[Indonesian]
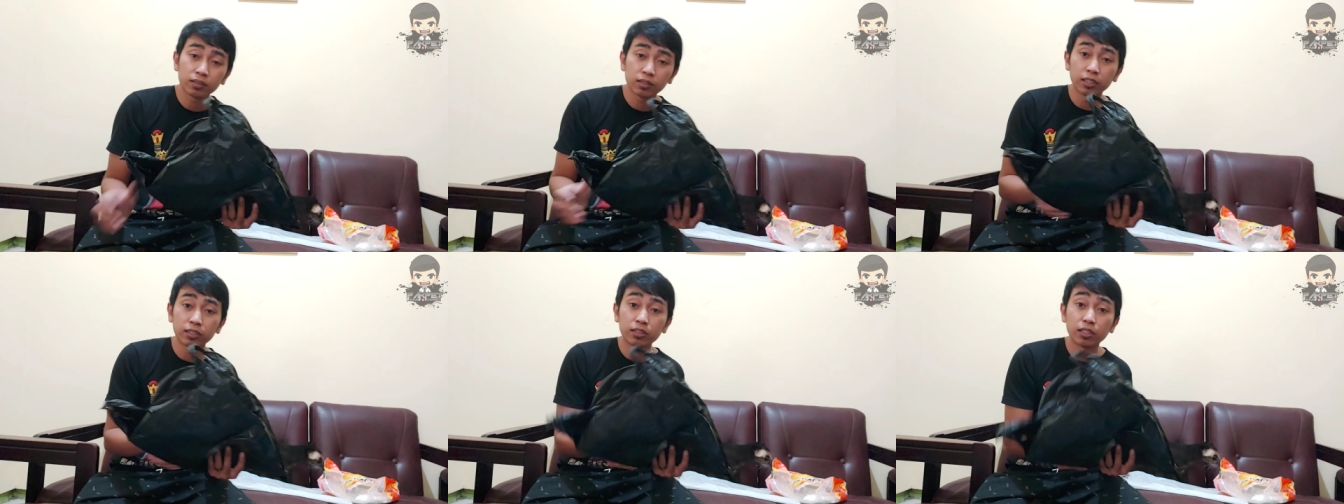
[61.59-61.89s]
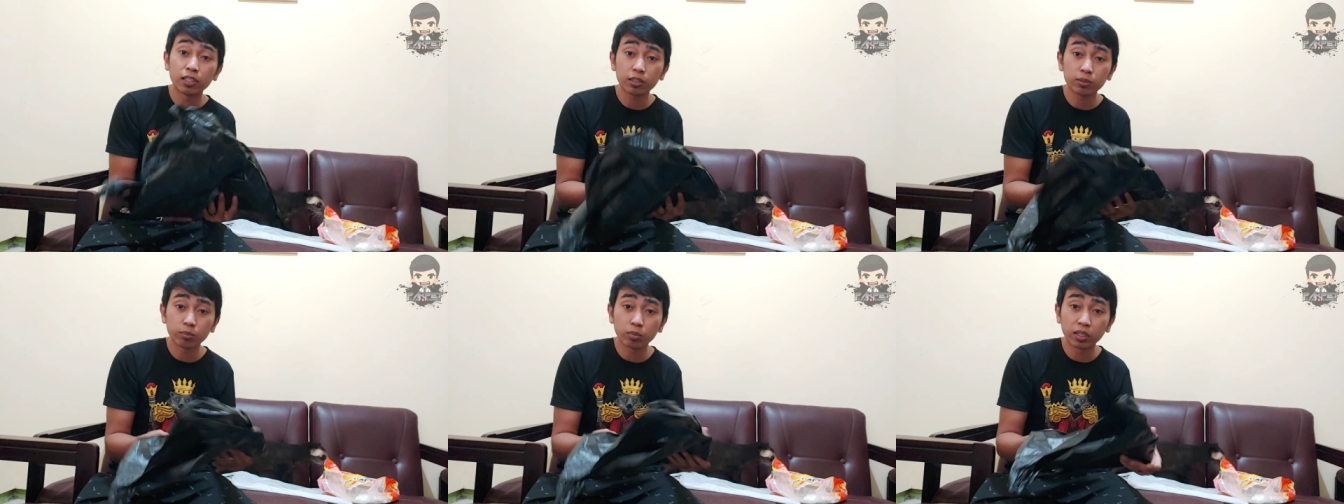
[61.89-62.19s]

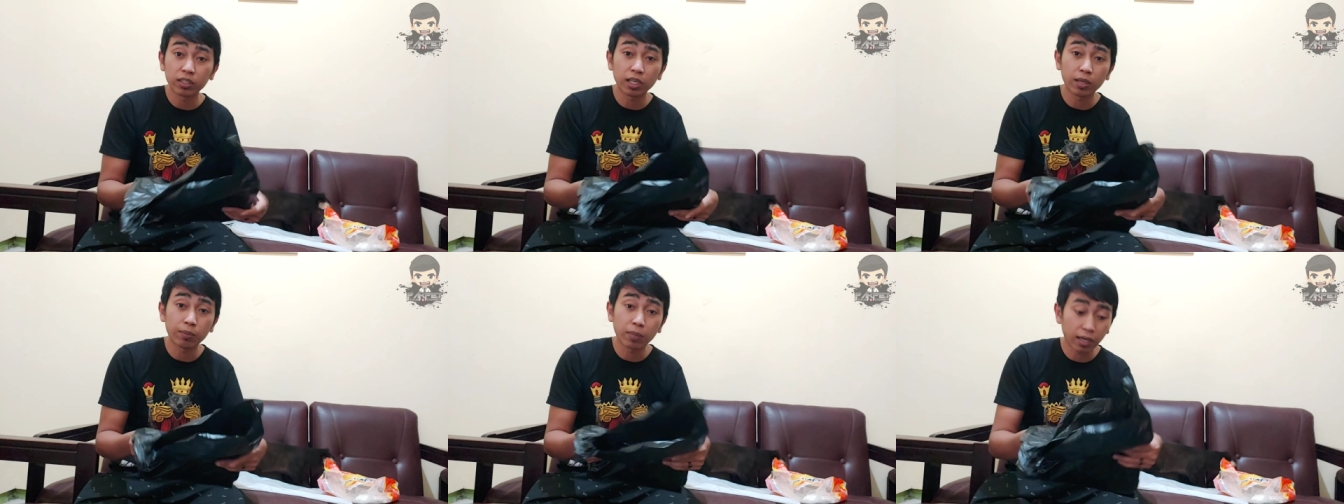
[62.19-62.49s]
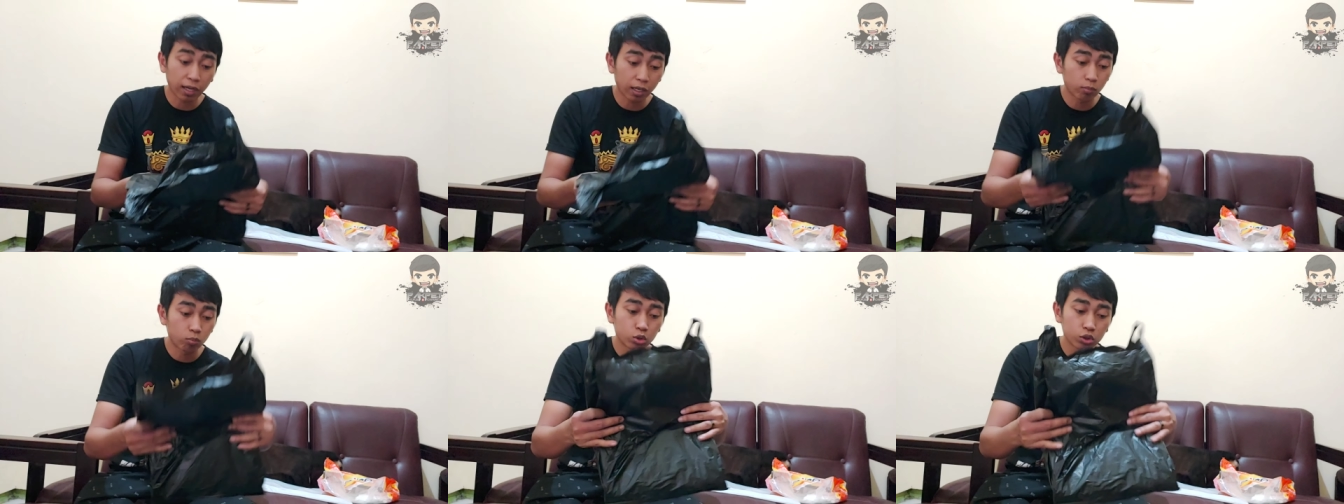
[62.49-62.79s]
t-shirt
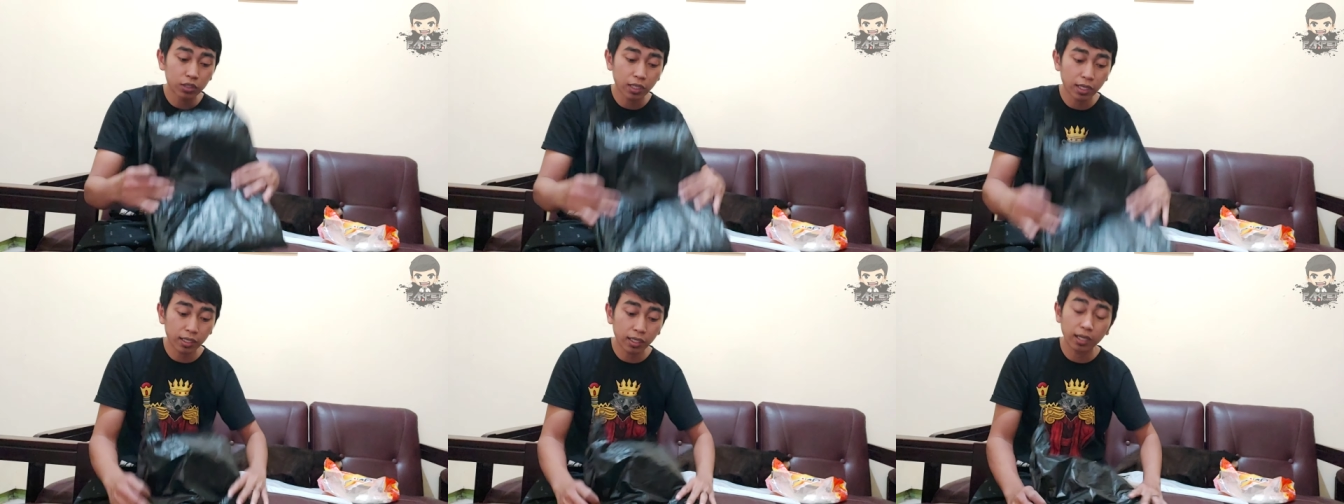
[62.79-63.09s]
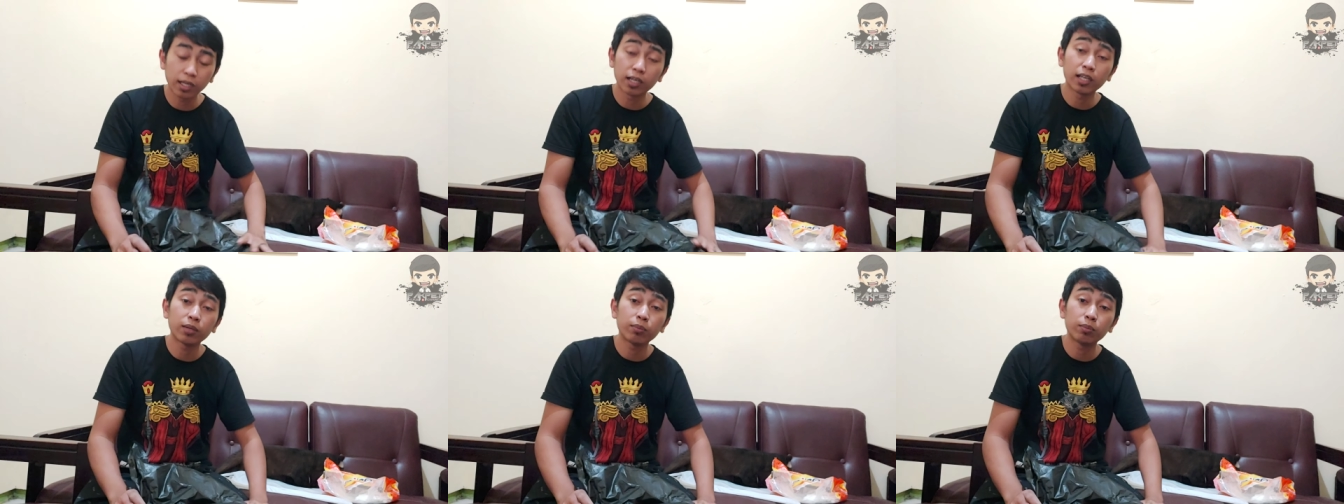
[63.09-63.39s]
bertemakan musang
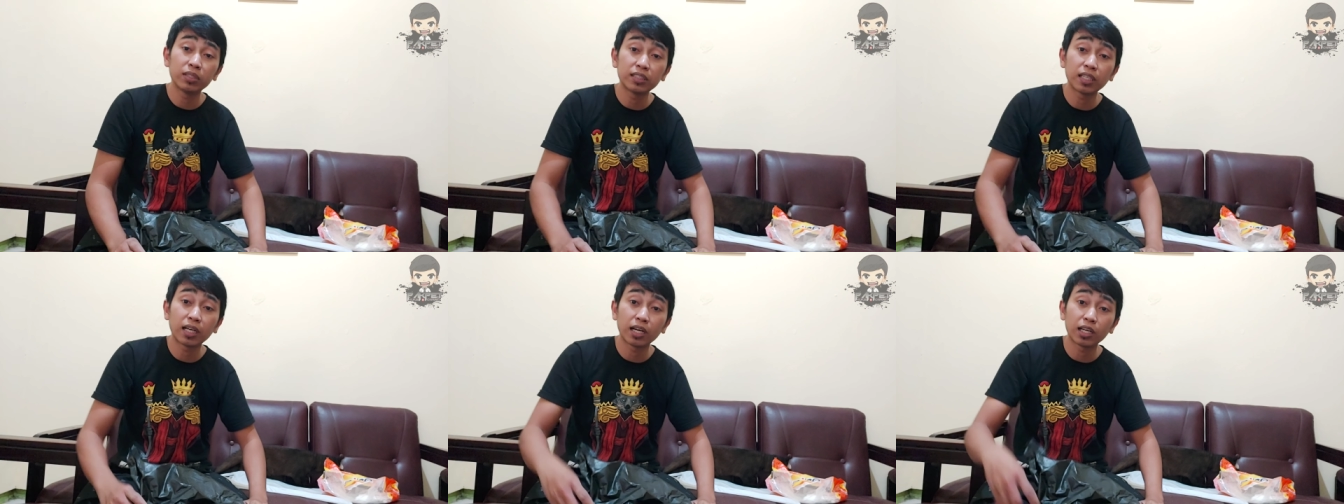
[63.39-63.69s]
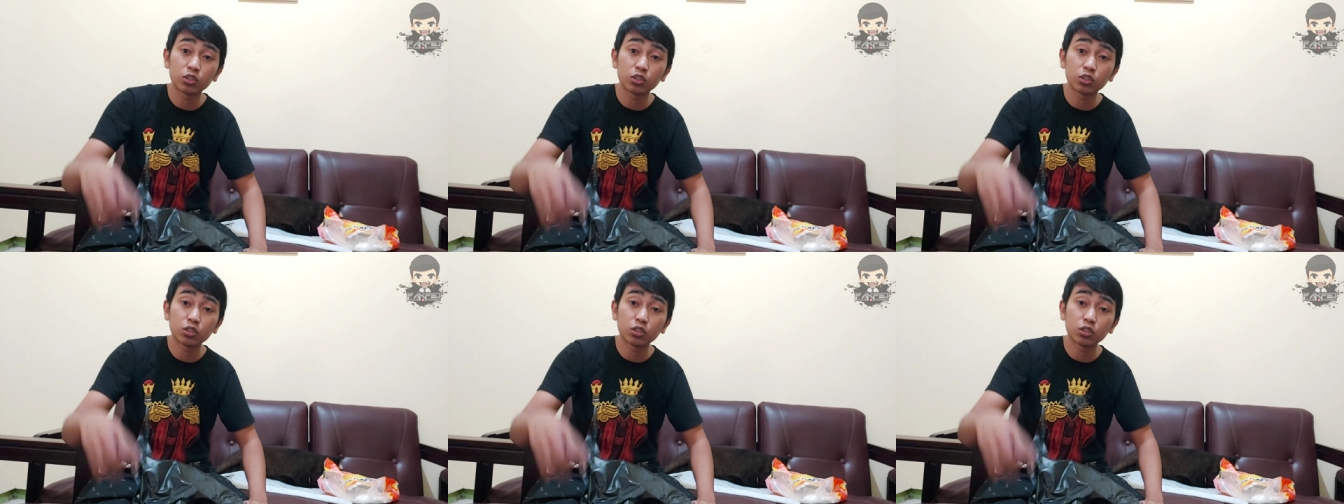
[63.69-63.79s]
kalian bisa